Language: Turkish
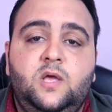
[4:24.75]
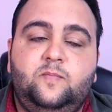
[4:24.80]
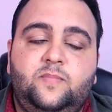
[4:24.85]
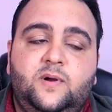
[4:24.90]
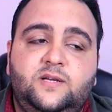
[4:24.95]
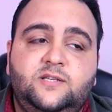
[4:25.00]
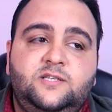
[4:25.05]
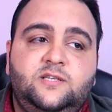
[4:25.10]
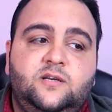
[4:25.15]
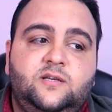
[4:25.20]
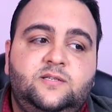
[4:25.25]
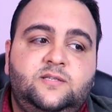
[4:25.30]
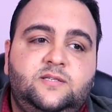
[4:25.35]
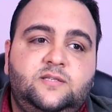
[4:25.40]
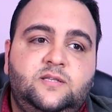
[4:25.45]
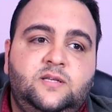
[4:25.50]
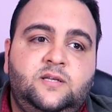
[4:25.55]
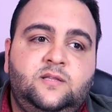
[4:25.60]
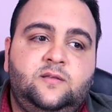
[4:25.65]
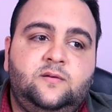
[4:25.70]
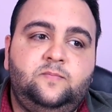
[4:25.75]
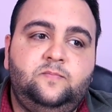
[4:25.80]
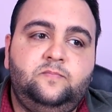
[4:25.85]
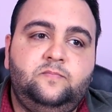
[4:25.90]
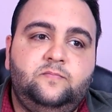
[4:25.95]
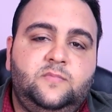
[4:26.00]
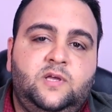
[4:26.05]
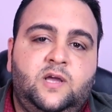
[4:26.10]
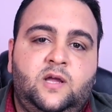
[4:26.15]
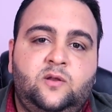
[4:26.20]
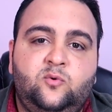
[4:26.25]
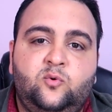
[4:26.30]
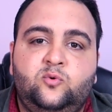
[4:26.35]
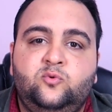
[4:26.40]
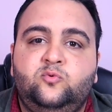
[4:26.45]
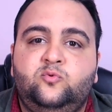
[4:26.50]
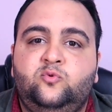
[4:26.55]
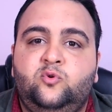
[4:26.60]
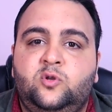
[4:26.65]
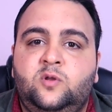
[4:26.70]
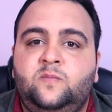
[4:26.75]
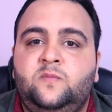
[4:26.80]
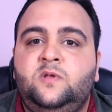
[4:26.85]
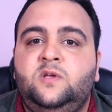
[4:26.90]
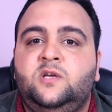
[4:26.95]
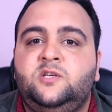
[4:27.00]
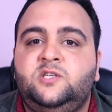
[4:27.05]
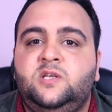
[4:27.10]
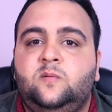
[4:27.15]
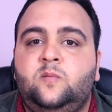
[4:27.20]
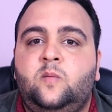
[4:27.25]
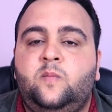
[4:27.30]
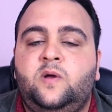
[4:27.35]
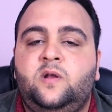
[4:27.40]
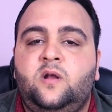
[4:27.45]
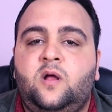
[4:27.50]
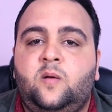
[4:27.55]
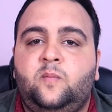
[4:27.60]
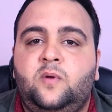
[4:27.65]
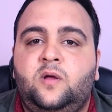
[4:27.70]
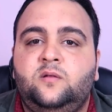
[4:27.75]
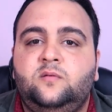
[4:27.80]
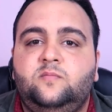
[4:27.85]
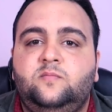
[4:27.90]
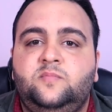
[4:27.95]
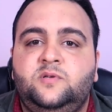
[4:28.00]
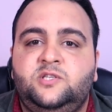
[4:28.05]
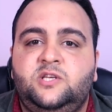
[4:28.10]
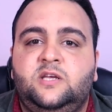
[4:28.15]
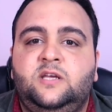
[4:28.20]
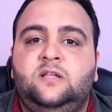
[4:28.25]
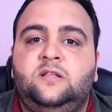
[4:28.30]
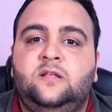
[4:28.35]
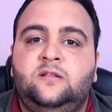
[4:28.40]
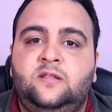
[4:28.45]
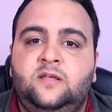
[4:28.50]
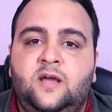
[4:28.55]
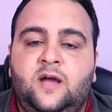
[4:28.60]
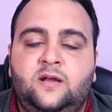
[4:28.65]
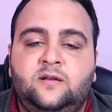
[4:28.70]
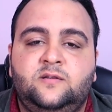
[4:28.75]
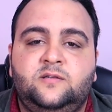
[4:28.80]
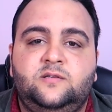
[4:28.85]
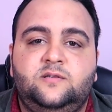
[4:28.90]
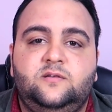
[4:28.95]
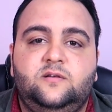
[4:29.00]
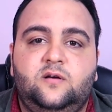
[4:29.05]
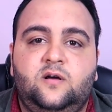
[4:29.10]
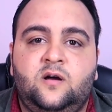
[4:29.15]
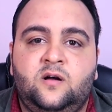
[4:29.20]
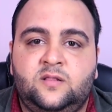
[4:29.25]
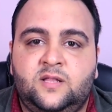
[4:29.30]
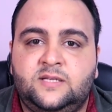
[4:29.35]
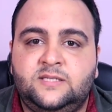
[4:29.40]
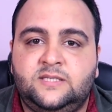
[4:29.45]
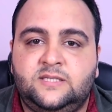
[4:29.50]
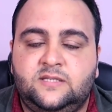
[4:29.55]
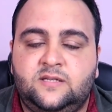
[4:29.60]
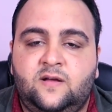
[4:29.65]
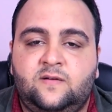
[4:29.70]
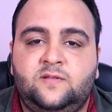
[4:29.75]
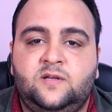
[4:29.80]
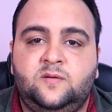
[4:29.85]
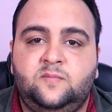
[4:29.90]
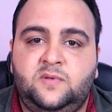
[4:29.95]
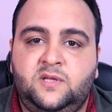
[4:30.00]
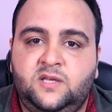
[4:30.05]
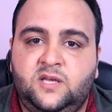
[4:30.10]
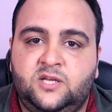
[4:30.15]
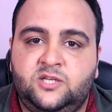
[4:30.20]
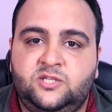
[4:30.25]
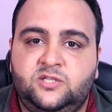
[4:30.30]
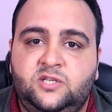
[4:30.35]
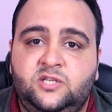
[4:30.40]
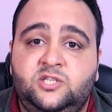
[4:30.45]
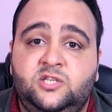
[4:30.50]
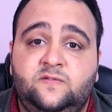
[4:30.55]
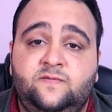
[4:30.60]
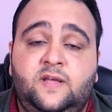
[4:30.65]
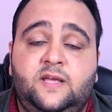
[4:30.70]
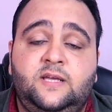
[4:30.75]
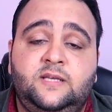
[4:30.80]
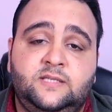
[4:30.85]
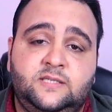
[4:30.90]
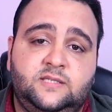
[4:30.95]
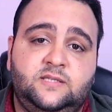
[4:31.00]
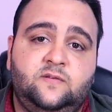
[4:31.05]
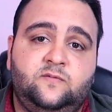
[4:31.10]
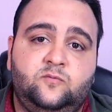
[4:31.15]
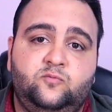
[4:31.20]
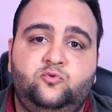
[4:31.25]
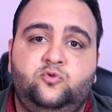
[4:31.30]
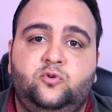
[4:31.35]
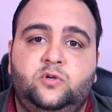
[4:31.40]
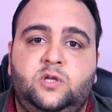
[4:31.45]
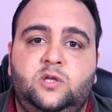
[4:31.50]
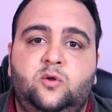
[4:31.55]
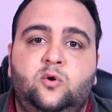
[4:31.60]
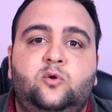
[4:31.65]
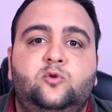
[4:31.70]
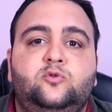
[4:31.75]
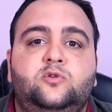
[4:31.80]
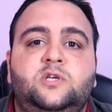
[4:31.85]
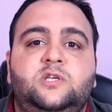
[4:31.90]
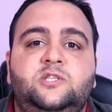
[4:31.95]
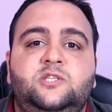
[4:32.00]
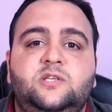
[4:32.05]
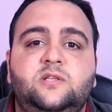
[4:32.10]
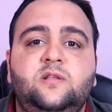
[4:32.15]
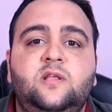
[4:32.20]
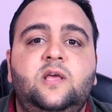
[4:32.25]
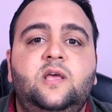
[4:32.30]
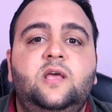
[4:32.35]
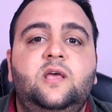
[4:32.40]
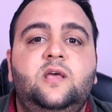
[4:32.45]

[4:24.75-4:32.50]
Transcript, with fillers: Ben şanslıydım. Yani o dönemi yaşamama rağmen bir şekilde diğer alan sınavlarım iyi geçtiği için ve ilk sınavım çok iyi olduğu için